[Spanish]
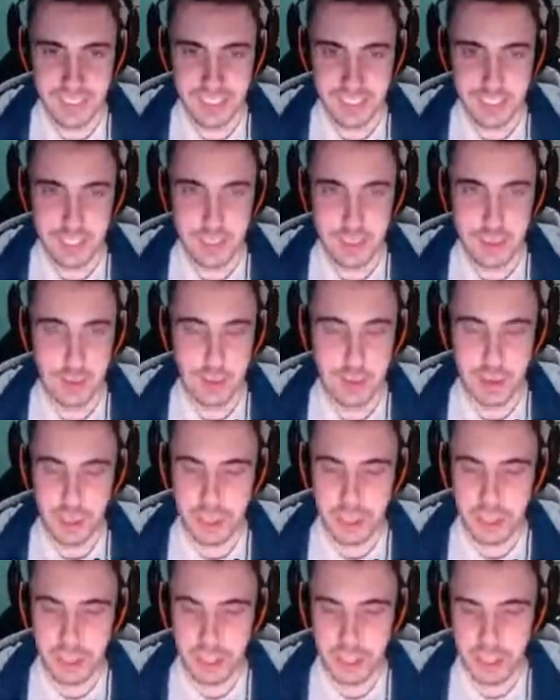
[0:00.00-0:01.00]
No, bro, es
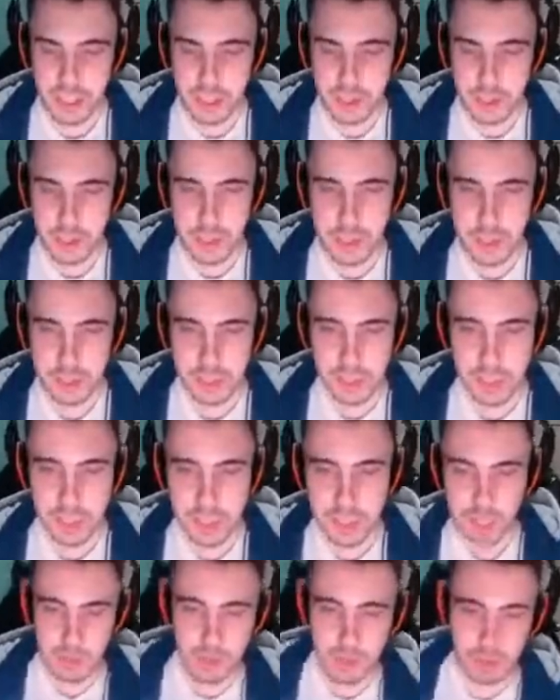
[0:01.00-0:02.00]
que tienes que ponerte a
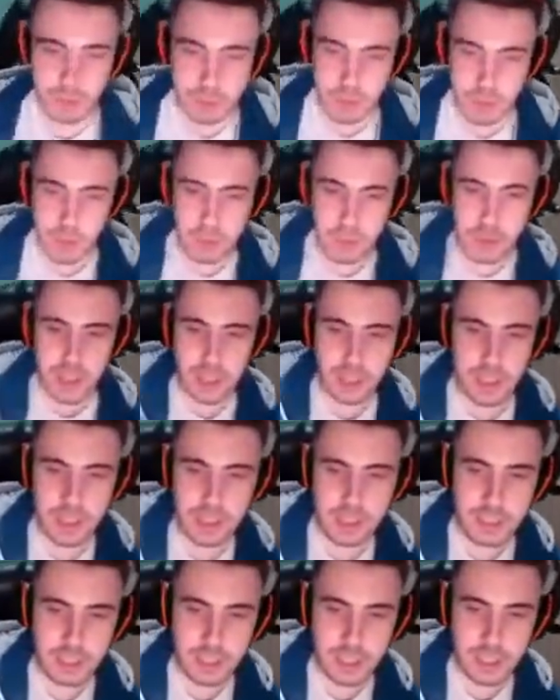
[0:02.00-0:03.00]
full, tío, de vida.
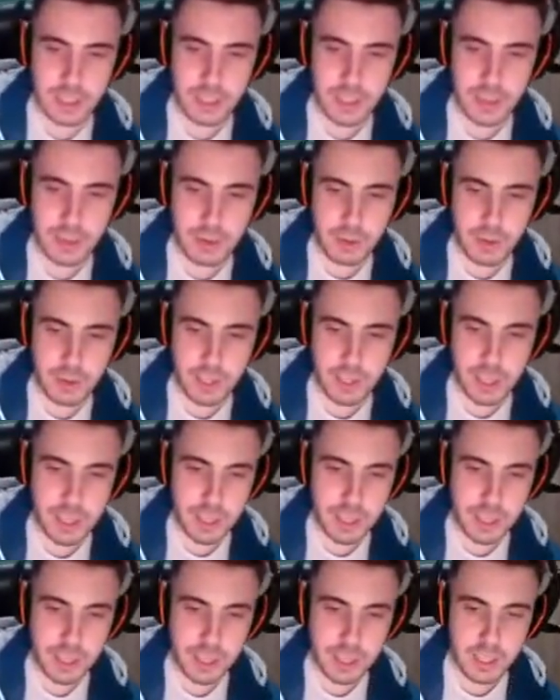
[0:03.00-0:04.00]
Y a full
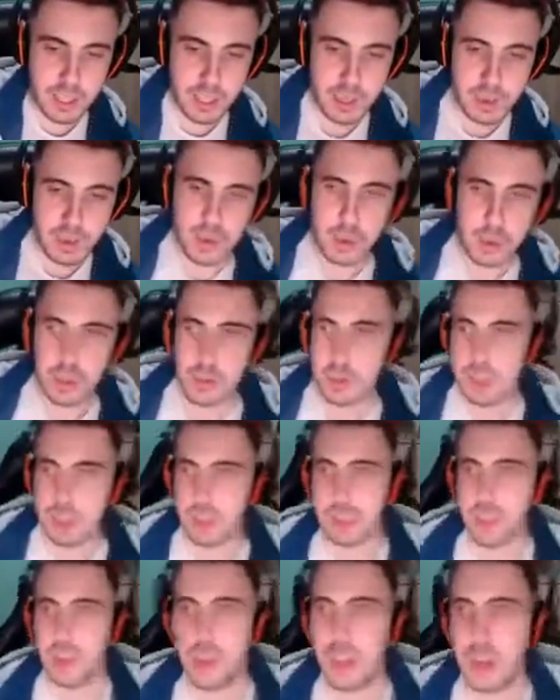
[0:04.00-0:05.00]
de, de
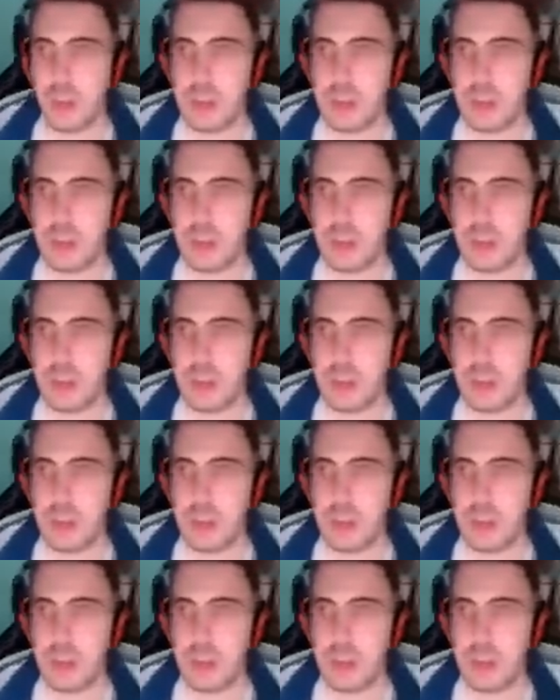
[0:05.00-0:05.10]
conocimientos del